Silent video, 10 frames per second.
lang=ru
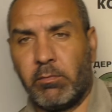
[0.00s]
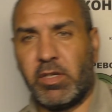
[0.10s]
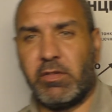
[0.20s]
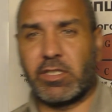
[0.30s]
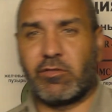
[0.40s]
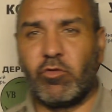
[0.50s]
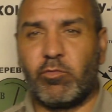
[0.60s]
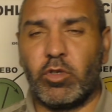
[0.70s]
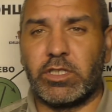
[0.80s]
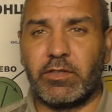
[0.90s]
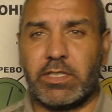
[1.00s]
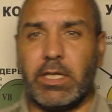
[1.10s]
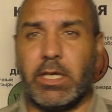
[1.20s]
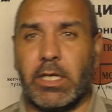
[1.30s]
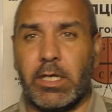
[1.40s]
Приветствую
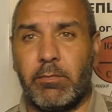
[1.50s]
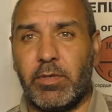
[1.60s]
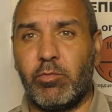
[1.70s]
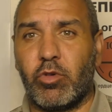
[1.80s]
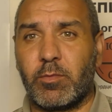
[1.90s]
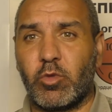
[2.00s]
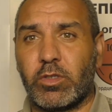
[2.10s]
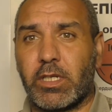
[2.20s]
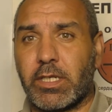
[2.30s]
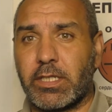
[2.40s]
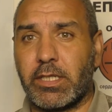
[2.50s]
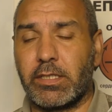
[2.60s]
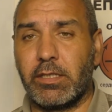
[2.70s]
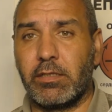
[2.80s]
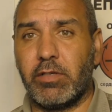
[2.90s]
пользователя прибором доктор
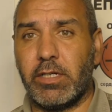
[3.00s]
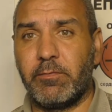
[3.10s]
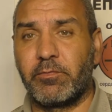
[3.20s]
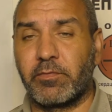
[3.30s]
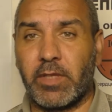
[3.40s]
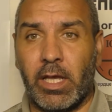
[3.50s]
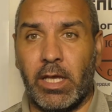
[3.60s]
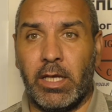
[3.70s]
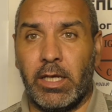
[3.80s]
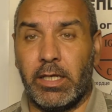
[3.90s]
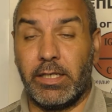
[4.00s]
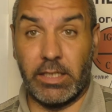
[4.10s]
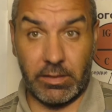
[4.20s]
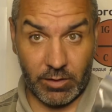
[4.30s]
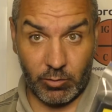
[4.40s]
Константин 2.
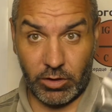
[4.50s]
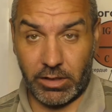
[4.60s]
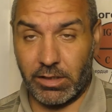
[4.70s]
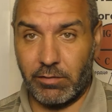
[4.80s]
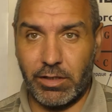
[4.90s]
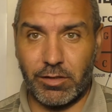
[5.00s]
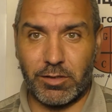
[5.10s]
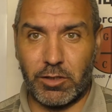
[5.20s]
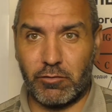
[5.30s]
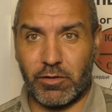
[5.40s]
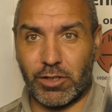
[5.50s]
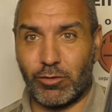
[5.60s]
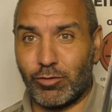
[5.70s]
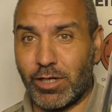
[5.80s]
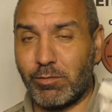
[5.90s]
Если вы смотрите это видео, значит в ваших
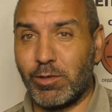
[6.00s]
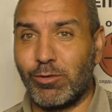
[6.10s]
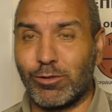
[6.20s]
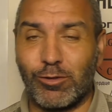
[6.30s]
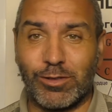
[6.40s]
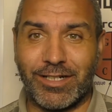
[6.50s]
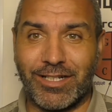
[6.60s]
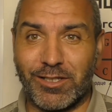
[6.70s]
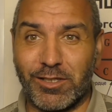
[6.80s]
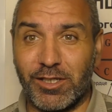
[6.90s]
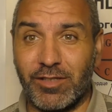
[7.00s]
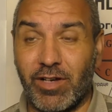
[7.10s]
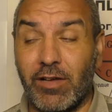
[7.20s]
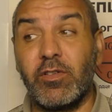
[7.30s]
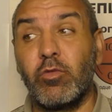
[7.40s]
руках прибор доктор Константин
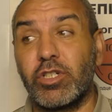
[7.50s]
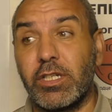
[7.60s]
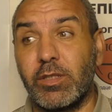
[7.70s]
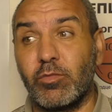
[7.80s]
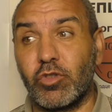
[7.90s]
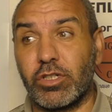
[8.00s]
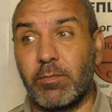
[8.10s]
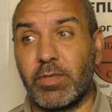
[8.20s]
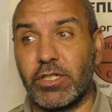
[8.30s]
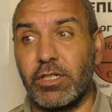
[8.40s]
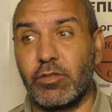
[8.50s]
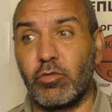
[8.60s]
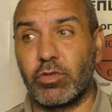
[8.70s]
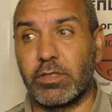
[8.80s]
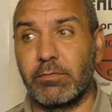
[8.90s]
2. Вы уже немножко прошли
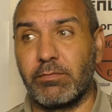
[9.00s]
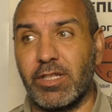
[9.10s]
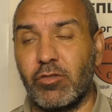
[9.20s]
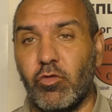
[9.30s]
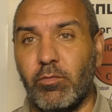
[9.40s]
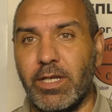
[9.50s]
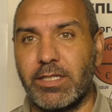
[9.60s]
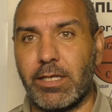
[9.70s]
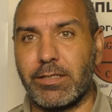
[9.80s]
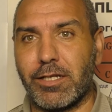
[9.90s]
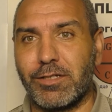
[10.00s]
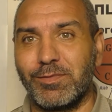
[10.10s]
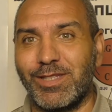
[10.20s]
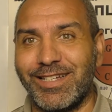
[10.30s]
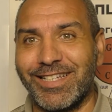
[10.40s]
курс молодого бойца,
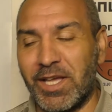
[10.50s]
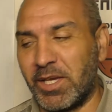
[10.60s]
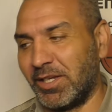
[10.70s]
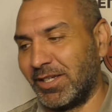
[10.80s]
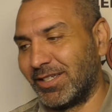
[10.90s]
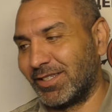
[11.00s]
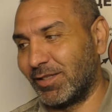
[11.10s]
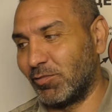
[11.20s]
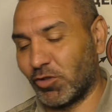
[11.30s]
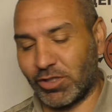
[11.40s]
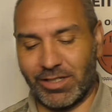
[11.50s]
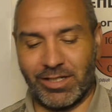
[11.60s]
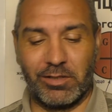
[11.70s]
скажем так. Немножко